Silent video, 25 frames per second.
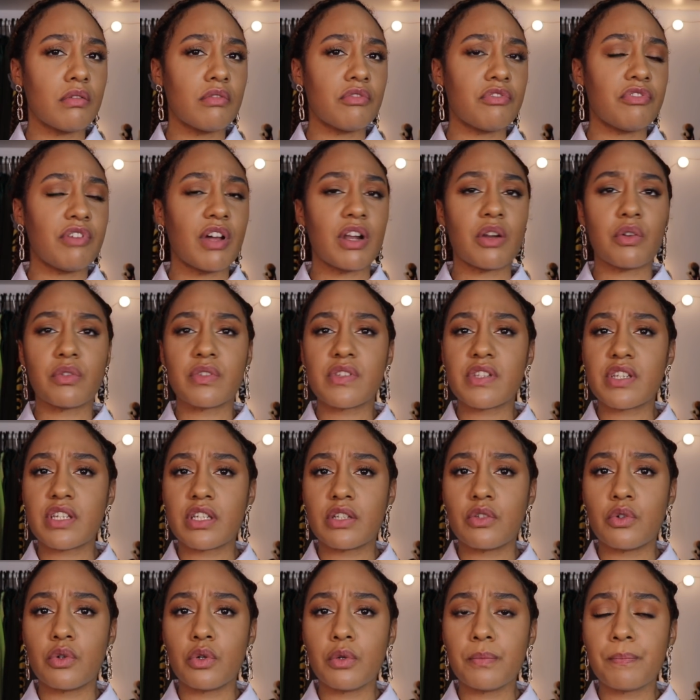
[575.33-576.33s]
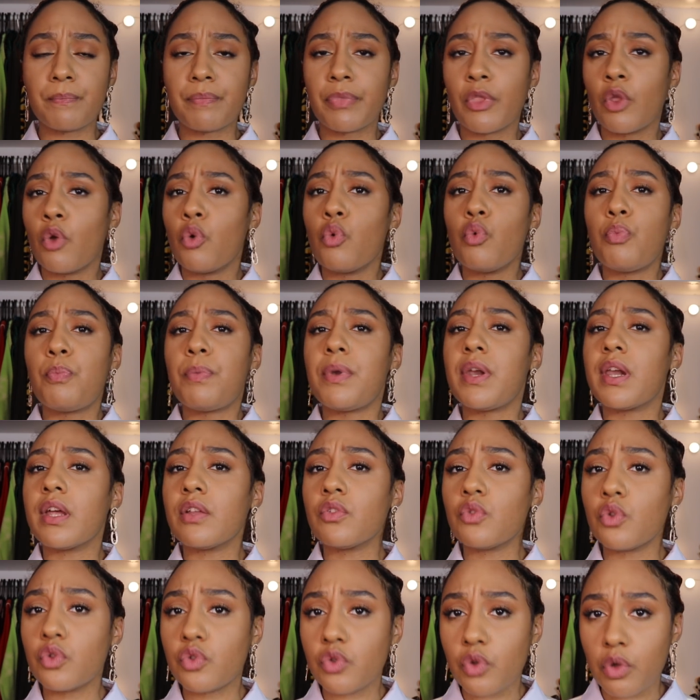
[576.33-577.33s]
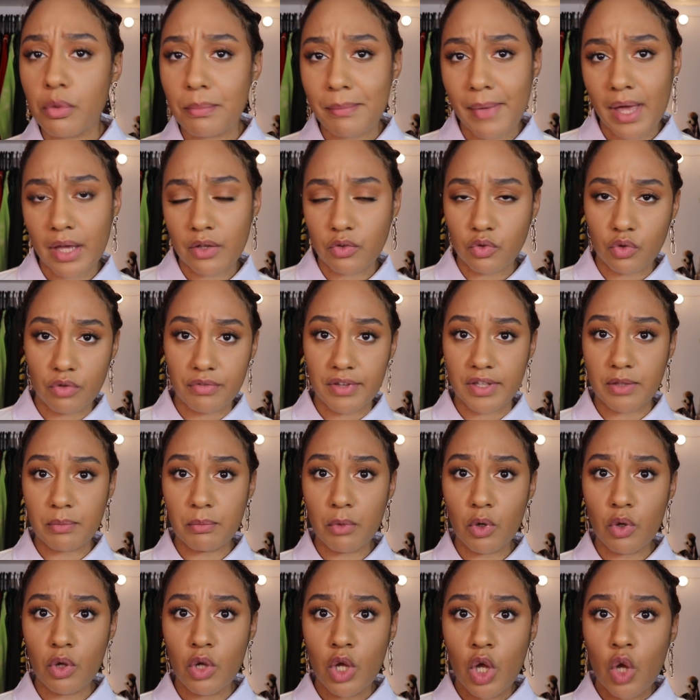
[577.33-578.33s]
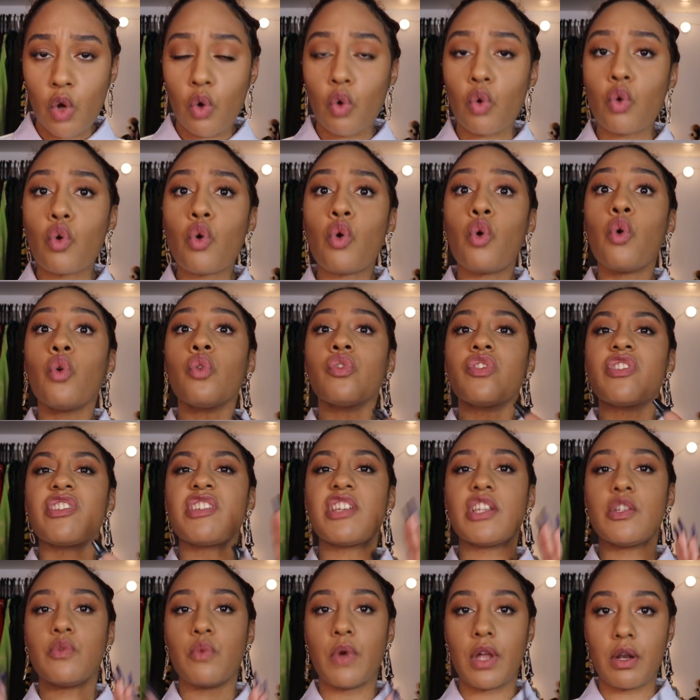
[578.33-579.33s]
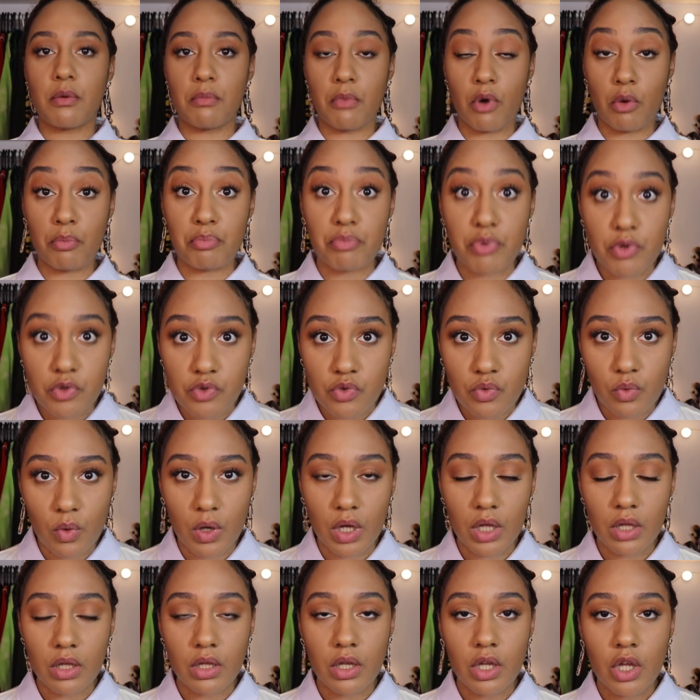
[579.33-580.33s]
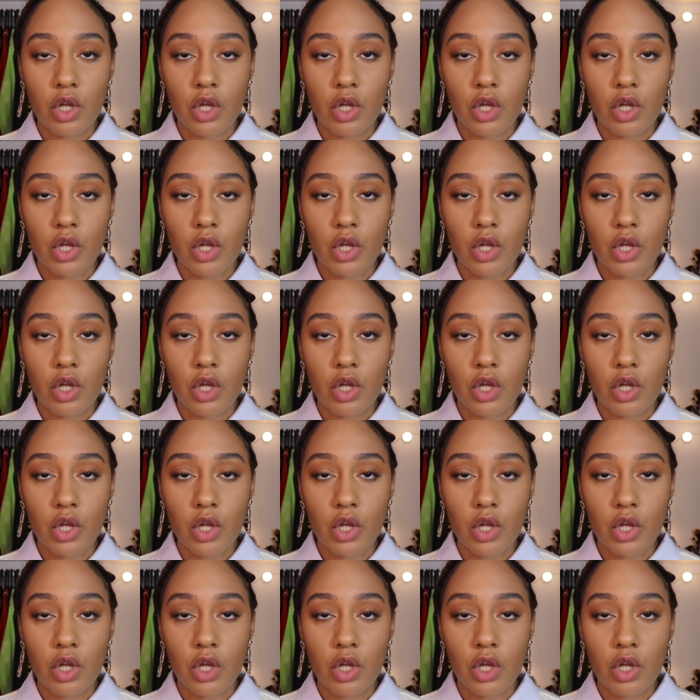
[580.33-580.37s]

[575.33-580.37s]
Valentino ou plein d'autres marques de vêtements ont continuellement besoin